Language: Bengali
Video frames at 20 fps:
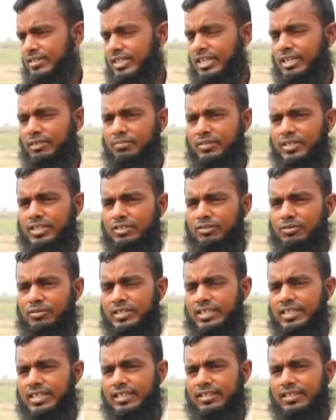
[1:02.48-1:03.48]
এক বিঘা জমি
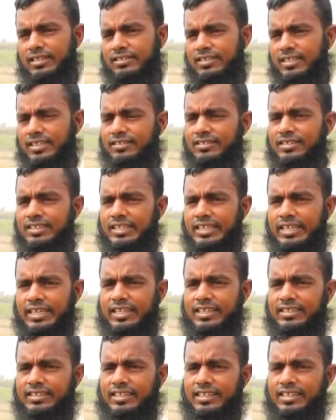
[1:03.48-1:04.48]
দেওয়া যায় সেচ দিতে গেলে
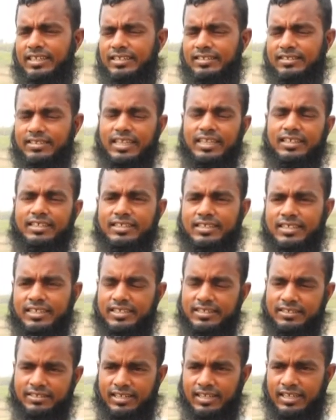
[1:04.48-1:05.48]
তিন চার লিটার
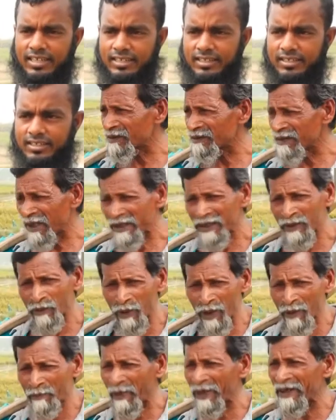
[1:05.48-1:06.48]
ডিজেল লাগে ধানে
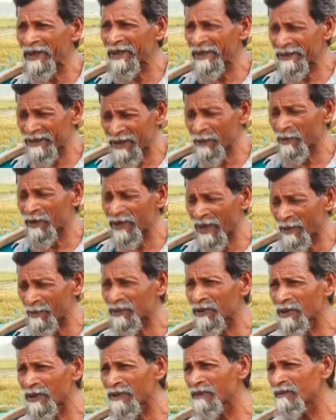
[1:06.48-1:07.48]
পানি না থাকলে গোড়া
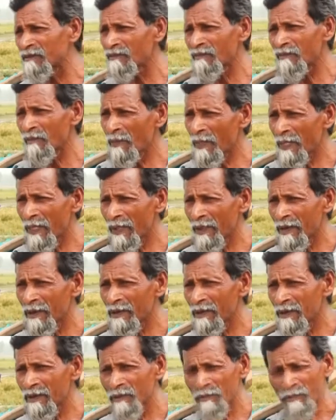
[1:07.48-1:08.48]
হয়
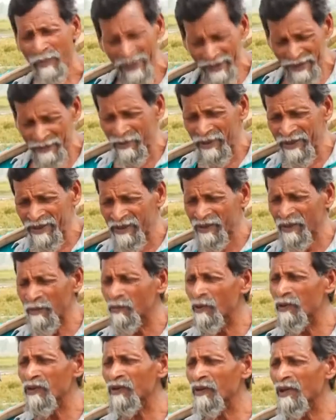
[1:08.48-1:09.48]
ফাঁকি মাটি সব
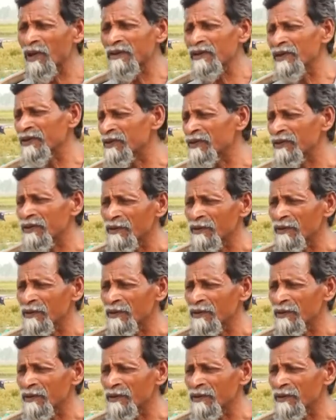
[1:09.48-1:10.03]
নষ্ট হয়ে যাচ্ছে